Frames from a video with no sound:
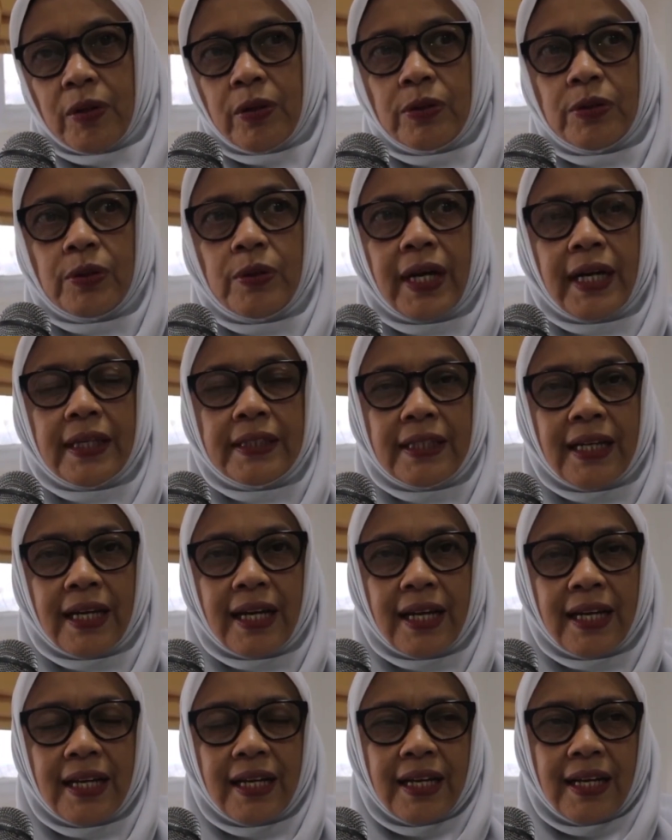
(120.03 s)
Mohon
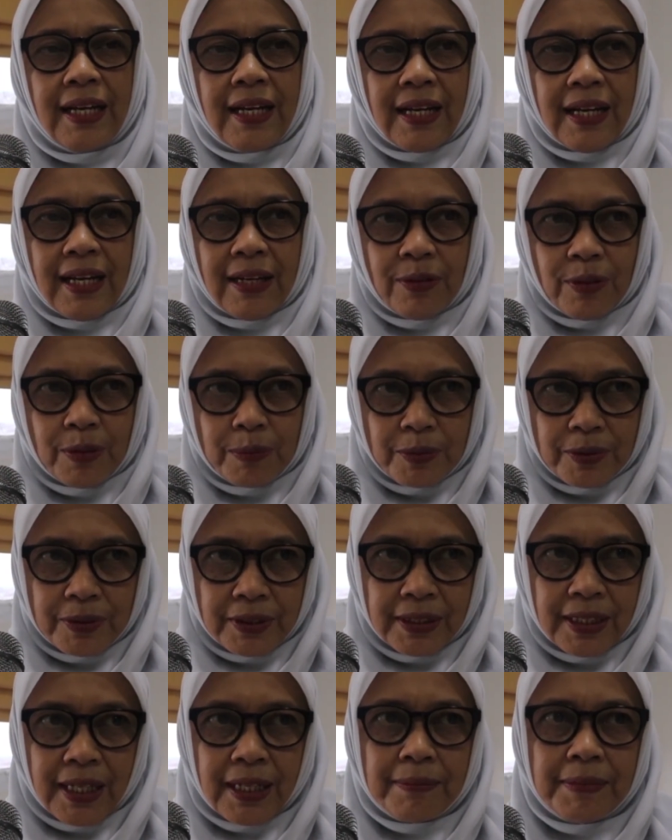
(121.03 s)
doanya kalau
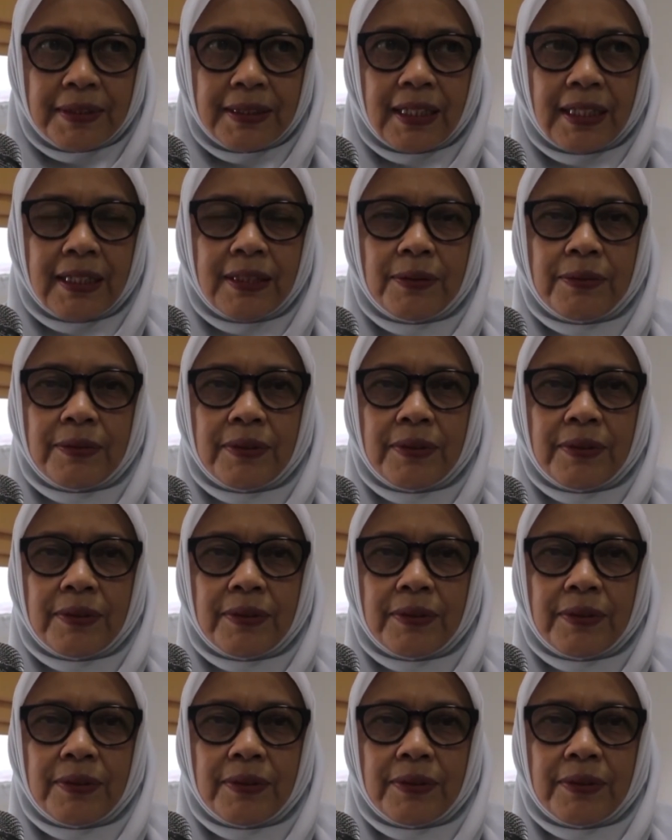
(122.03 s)
kemudian menjadi